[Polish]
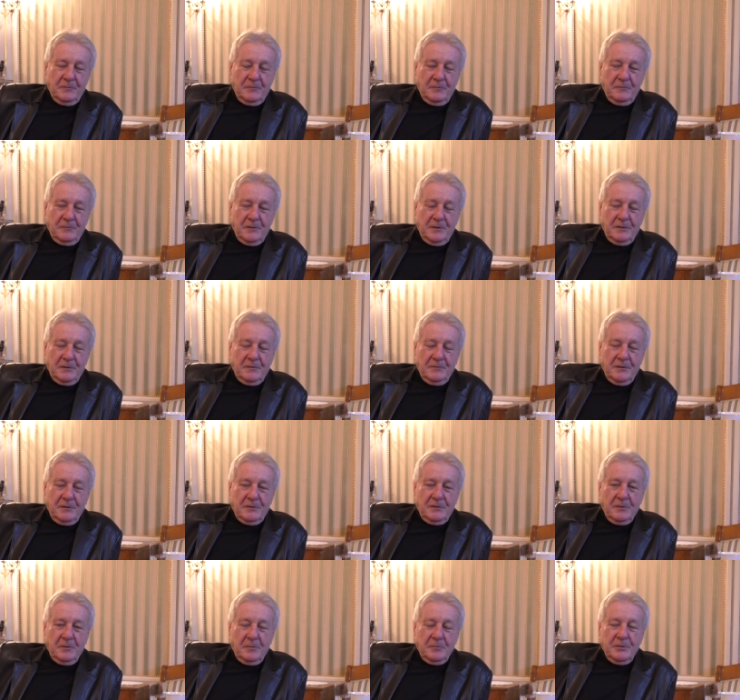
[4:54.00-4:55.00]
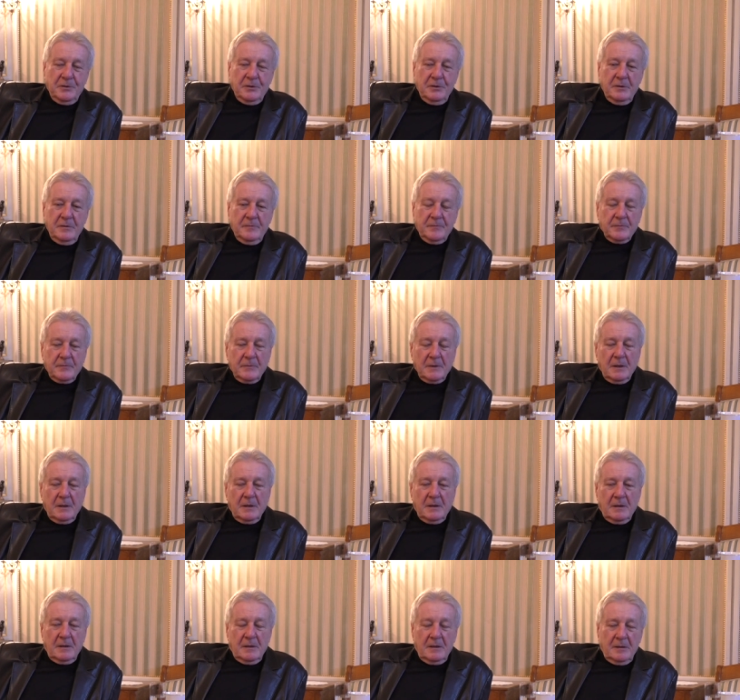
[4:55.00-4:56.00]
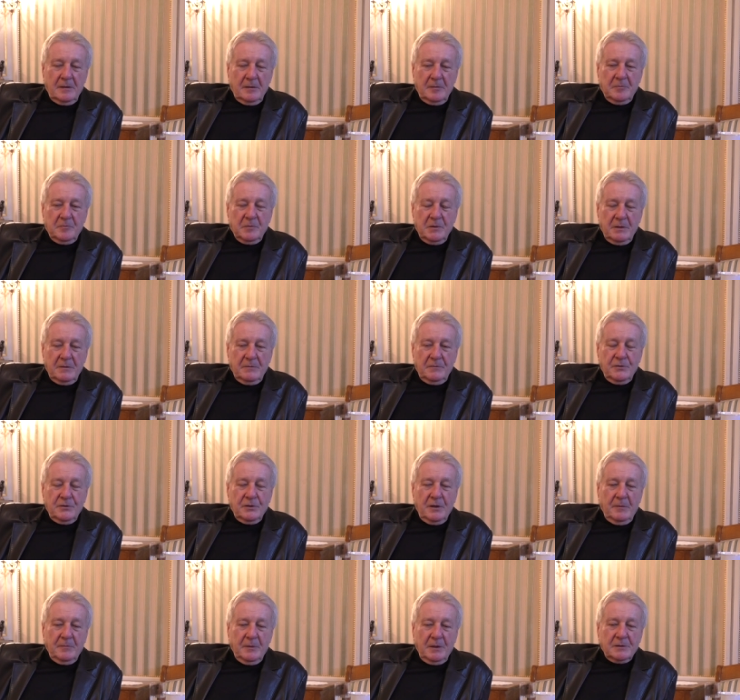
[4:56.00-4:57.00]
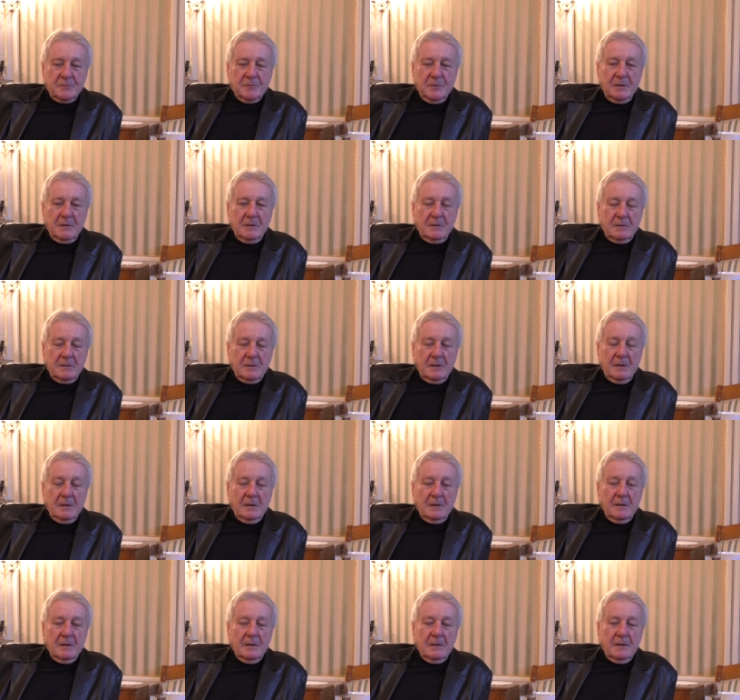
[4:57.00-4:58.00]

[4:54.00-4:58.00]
w, w Etiopii e, widziałem ekspedycję